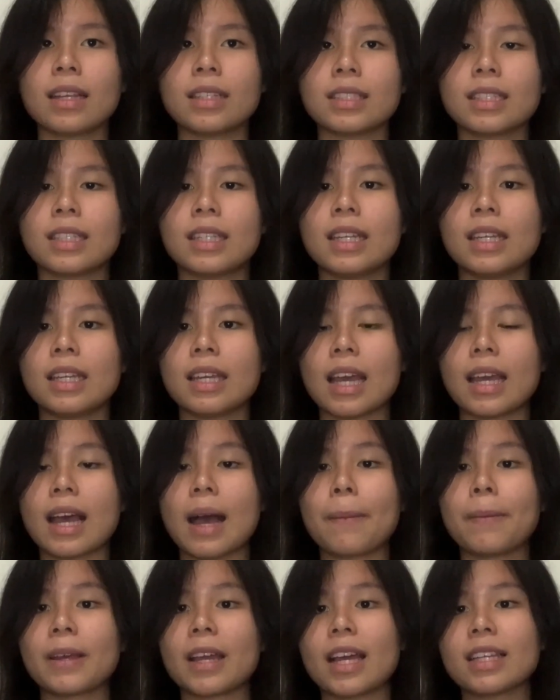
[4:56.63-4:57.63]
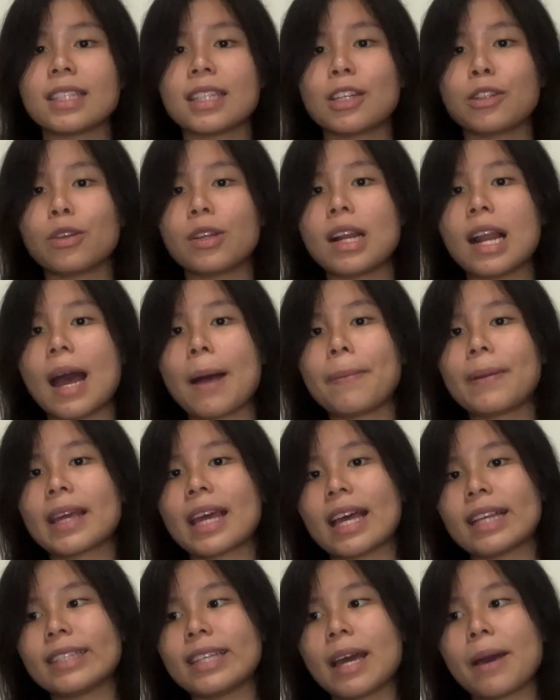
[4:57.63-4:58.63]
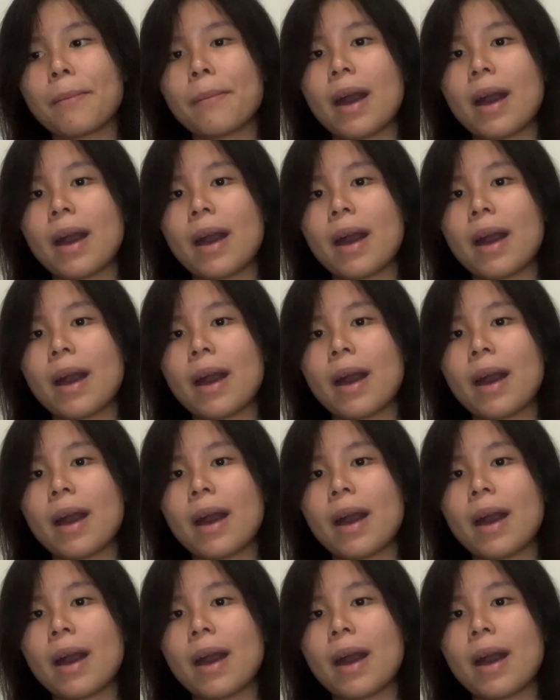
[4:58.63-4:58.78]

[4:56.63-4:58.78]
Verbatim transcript: jadi aplikasi ini tuh adalah aplikasi yang